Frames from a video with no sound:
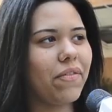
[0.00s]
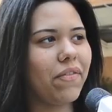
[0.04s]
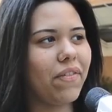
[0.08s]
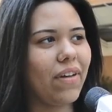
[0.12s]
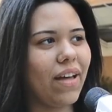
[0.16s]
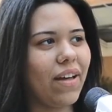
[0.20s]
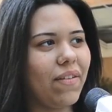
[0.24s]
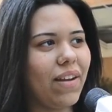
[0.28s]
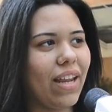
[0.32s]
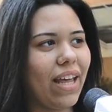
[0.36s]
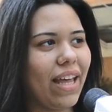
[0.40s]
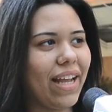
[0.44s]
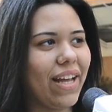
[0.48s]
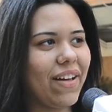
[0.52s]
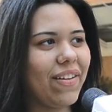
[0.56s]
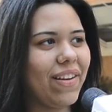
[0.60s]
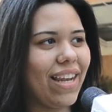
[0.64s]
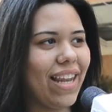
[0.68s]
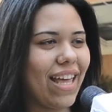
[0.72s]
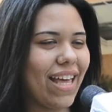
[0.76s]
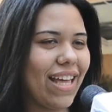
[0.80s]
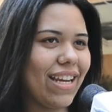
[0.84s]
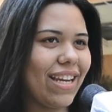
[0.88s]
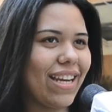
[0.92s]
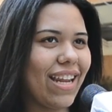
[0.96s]
فاول حاجه اقول
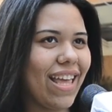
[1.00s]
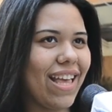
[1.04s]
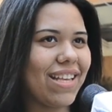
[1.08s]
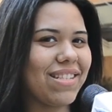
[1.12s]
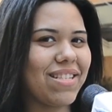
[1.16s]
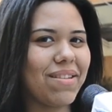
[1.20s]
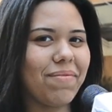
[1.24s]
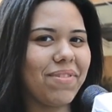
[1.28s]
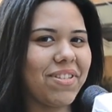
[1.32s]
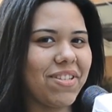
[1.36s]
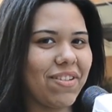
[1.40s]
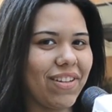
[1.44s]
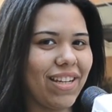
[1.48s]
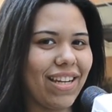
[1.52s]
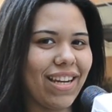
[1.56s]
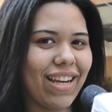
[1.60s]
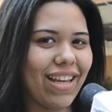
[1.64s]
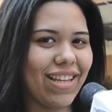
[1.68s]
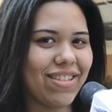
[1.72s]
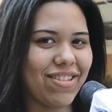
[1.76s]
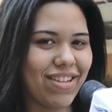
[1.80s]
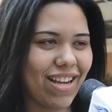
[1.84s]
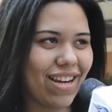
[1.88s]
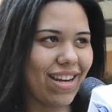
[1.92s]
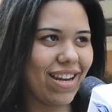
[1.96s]
لها ان هي سابت شغلنا
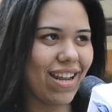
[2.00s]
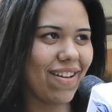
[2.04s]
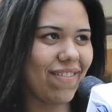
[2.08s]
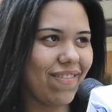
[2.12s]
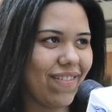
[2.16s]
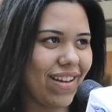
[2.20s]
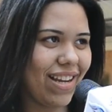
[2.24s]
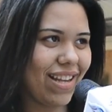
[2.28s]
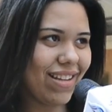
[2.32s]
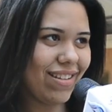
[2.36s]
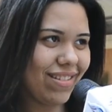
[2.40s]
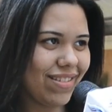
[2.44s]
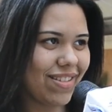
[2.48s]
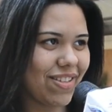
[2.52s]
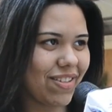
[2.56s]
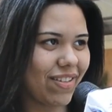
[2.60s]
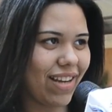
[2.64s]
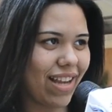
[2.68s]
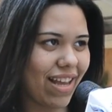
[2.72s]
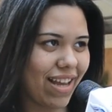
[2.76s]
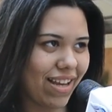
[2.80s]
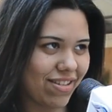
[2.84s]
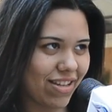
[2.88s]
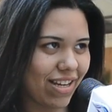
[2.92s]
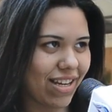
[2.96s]
عشاننا اولا شغلها
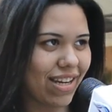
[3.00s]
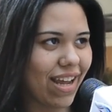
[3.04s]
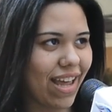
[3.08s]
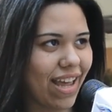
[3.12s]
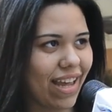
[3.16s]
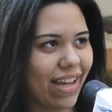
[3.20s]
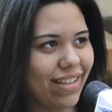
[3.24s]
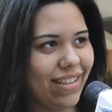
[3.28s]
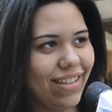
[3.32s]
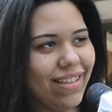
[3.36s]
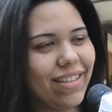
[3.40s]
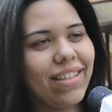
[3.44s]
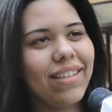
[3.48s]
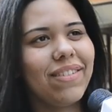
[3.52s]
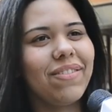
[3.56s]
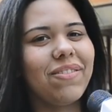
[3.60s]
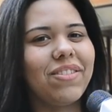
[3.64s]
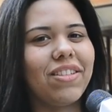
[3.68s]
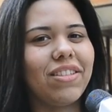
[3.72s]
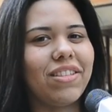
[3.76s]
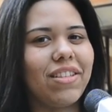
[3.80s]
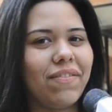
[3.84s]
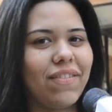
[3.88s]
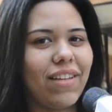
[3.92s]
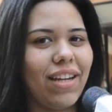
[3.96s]
عشاننا يعني عشان
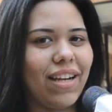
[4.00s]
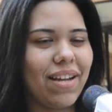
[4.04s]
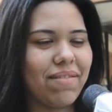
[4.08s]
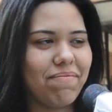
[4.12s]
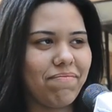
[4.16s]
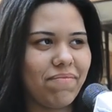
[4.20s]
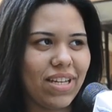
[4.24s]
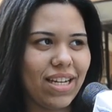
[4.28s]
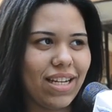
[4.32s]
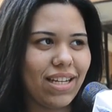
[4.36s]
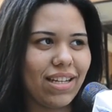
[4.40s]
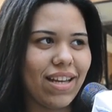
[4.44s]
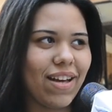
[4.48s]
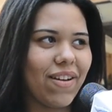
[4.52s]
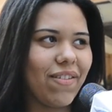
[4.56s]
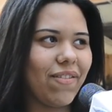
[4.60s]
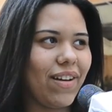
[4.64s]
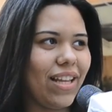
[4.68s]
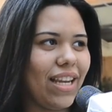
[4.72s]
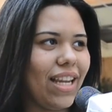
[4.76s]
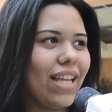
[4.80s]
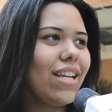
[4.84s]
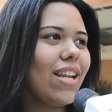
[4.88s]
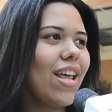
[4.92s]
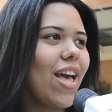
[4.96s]
تفضل جنبنا ده
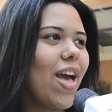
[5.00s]
اولا